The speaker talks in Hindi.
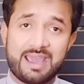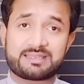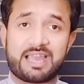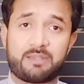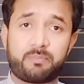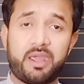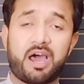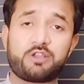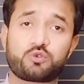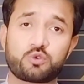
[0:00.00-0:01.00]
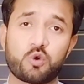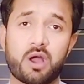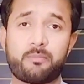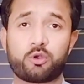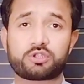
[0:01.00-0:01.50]
एक साइड पे आईसुजो
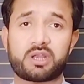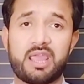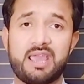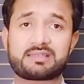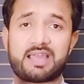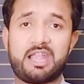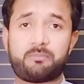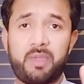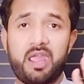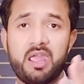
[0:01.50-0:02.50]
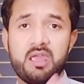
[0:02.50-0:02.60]
का ब्रोशर एक साइड पे